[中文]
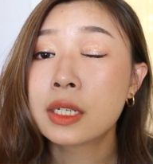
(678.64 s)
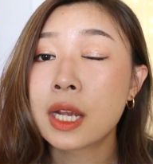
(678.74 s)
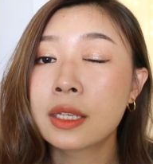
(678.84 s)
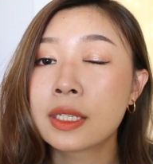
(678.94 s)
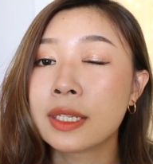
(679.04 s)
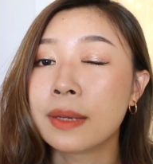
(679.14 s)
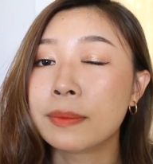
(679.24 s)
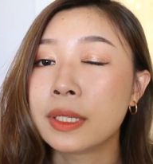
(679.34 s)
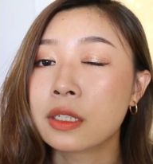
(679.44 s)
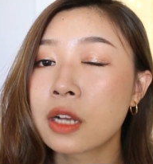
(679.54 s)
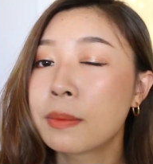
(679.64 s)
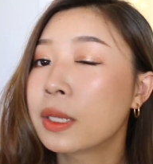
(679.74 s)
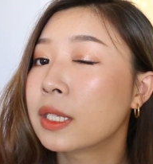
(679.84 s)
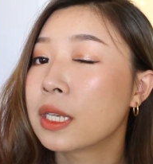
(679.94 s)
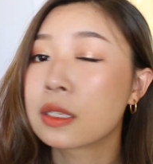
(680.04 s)
这样子眼皮上
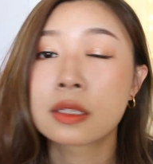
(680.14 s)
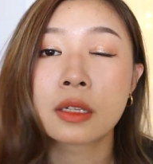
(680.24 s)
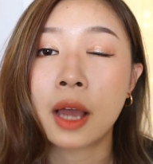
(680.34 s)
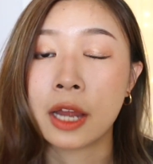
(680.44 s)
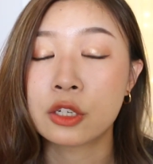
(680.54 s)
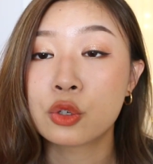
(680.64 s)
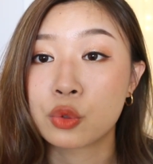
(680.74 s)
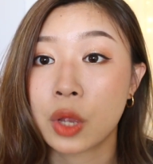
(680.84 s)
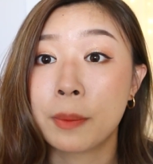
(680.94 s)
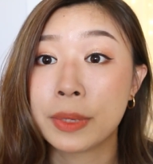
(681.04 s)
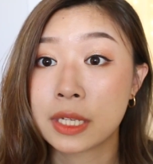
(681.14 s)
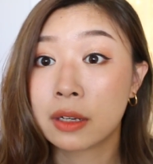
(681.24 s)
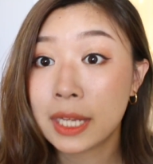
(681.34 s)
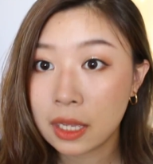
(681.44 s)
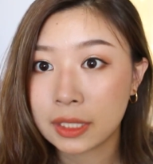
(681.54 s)
面的颜色还是主要比较
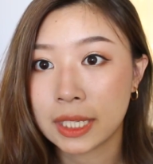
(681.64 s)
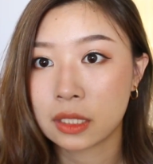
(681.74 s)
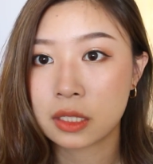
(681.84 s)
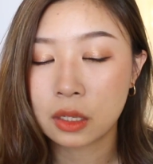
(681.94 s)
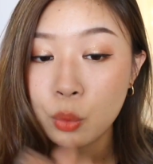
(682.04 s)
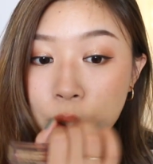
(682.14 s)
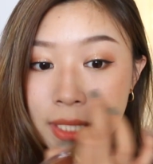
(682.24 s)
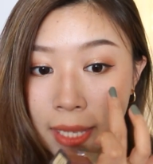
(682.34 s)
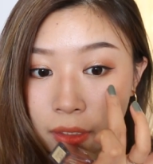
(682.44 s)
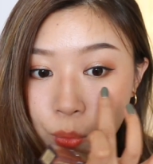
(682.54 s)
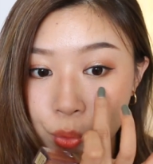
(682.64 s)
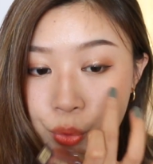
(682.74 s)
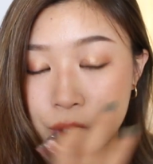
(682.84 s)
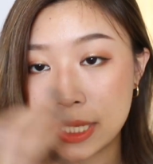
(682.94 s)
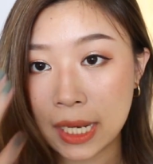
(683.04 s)
亮的颜色，卧蚕呢我
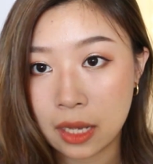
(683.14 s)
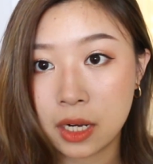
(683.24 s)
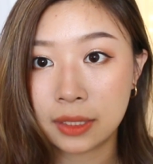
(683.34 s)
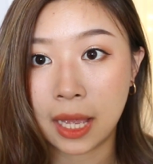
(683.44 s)
就尽量让